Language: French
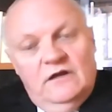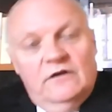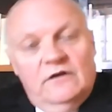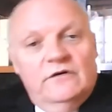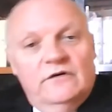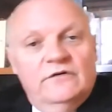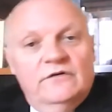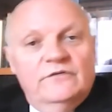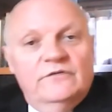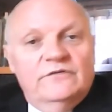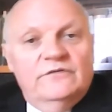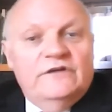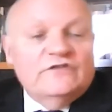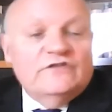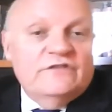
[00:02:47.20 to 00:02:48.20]
Euh,
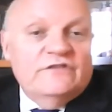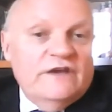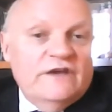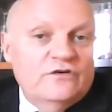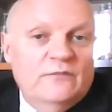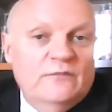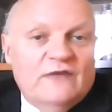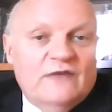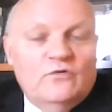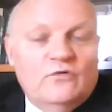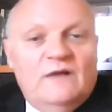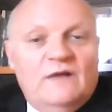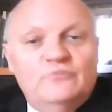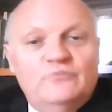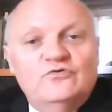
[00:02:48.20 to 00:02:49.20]
d'ailleurs, c'est vrai que
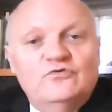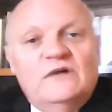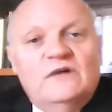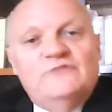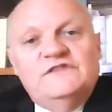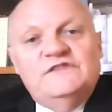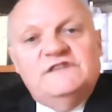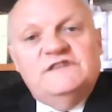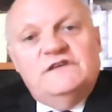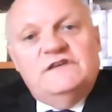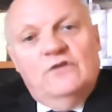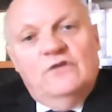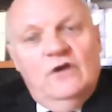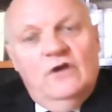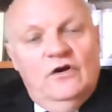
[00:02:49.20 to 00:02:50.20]
Macron a plutôt un
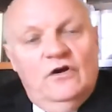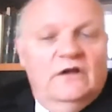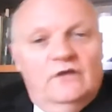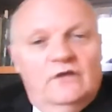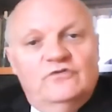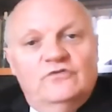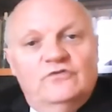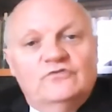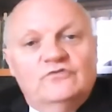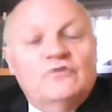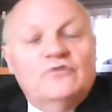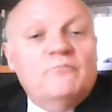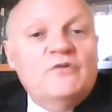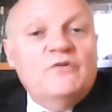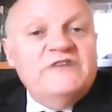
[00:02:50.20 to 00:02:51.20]
physique euh, de,
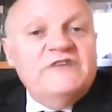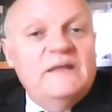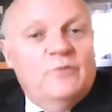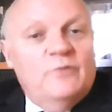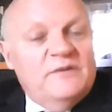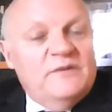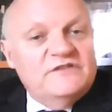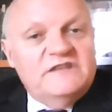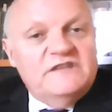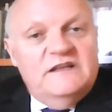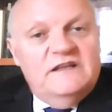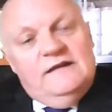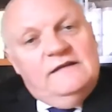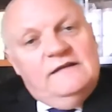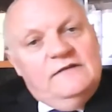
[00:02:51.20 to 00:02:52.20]
top modèle pour
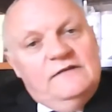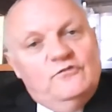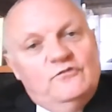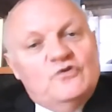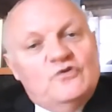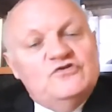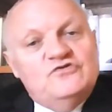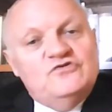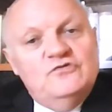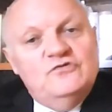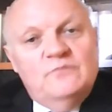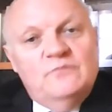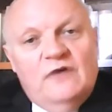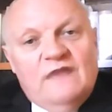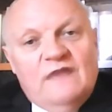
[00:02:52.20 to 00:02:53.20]
présenter des, nouveaux
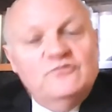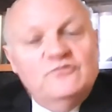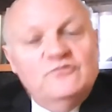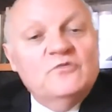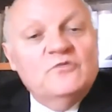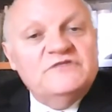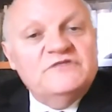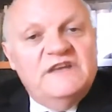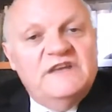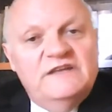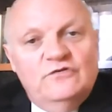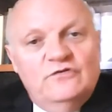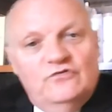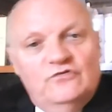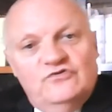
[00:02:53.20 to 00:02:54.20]
costumes à vue
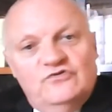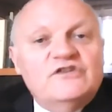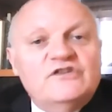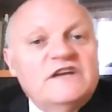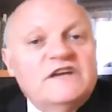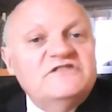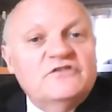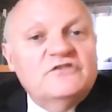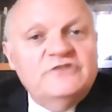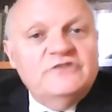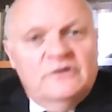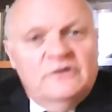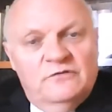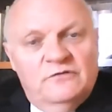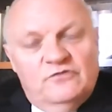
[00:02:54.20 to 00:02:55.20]
Montaigne euh, chez Christian
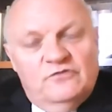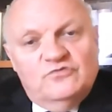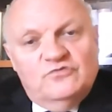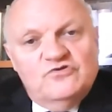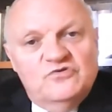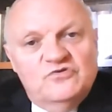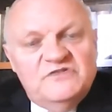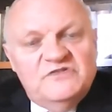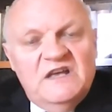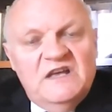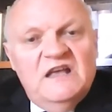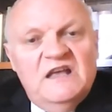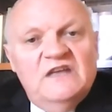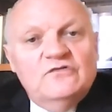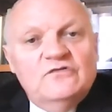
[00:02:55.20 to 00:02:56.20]
Dior qu'autre chose.
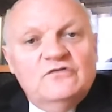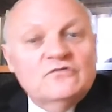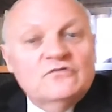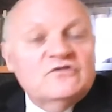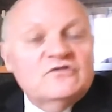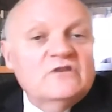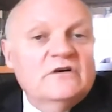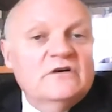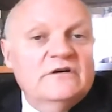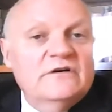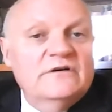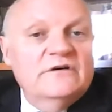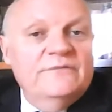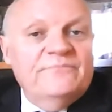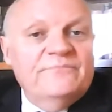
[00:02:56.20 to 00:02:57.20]
Donc,
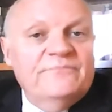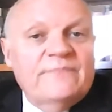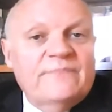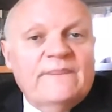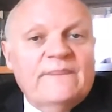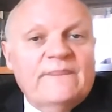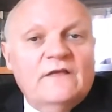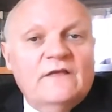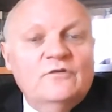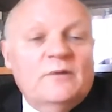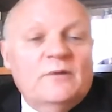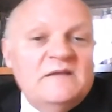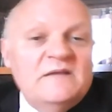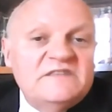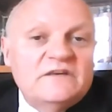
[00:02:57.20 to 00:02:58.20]
le
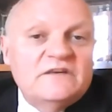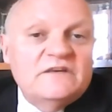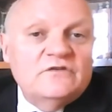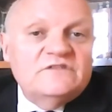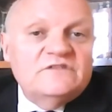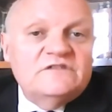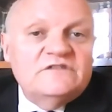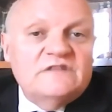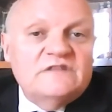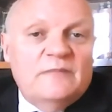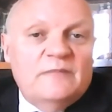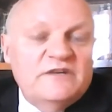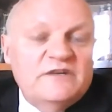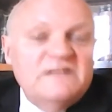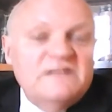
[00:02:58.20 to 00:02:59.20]
problème, c'est que la
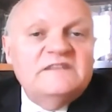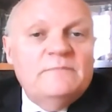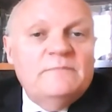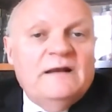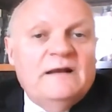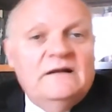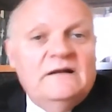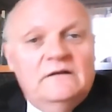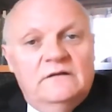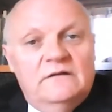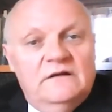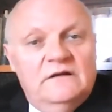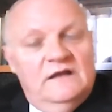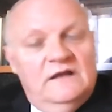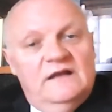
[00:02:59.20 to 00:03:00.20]
politique, c'est pas
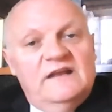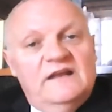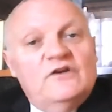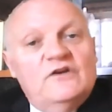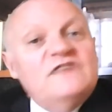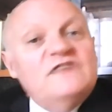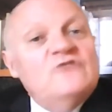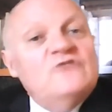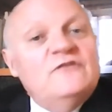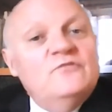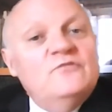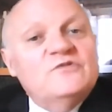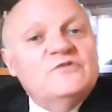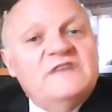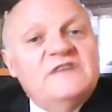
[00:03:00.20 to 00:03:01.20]
les collections à
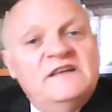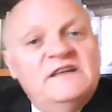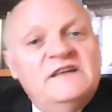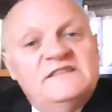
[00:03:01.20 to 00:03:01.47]
vue Montaigne,